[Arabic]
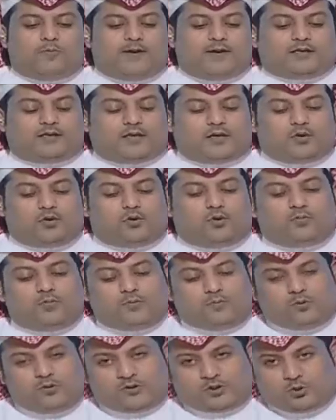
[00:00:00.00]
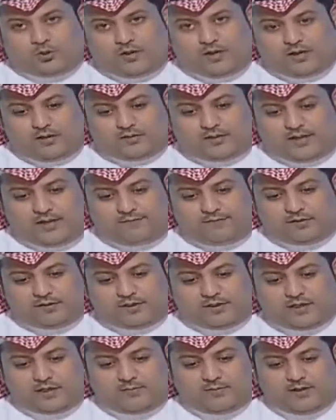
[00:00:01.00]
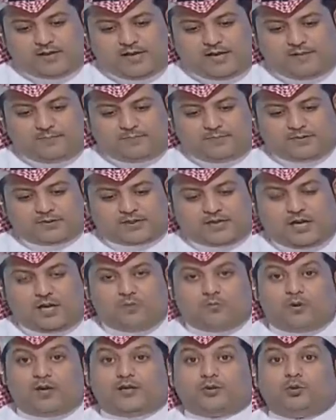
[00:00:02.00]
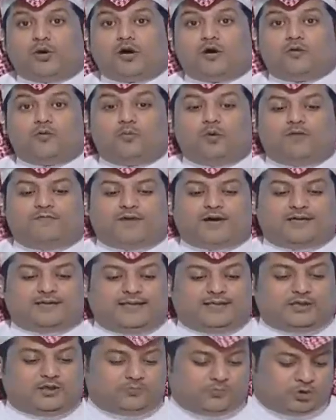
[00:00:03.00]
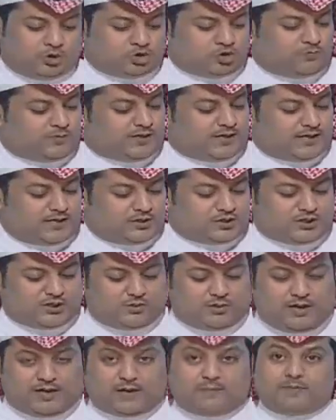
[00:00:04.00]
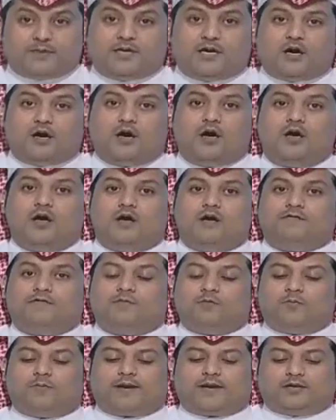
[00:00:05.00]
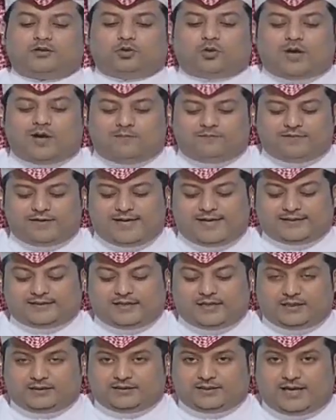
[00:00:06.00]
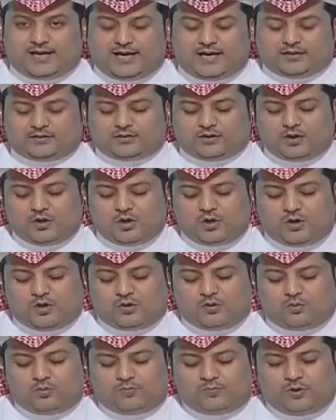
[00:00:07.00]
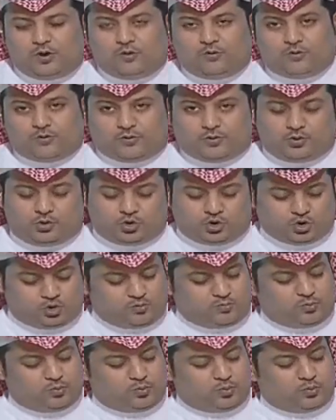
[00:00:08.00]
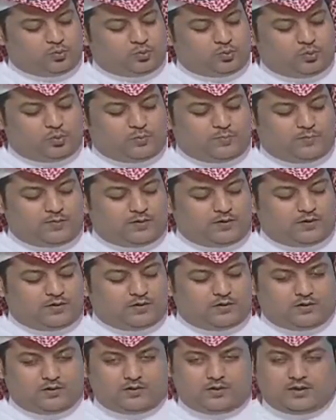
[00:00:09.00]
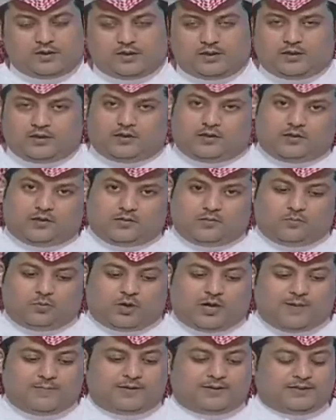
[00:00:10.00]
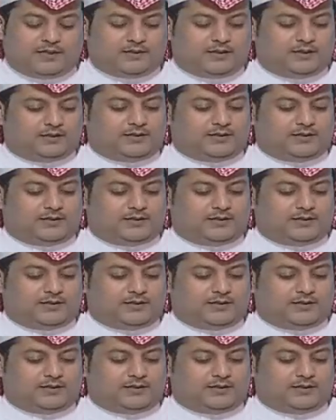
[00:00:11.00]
مبادره انهم يبغون يسوون حفل تكريم للاعب صلاح المولد واخذوا موافقه عديد من النجوم الخليجيه والعربيه في مباراه تقام في نادي الاتحاد وبحضور النجوم آه، لمقابله نادي